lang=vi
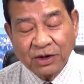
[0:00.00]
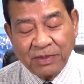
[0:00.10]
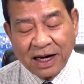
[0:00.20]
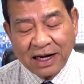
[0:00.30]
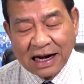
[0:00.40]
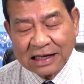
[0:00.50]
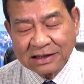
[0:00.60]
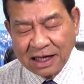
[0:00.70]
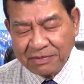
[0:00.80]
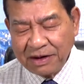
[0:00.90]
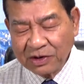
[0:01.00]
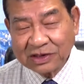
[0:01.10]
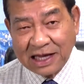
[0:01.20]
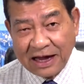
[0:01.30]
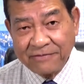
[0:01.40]
cho biết là dân biểu
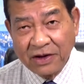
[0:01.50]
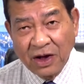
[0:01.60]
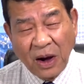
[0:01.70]
Steve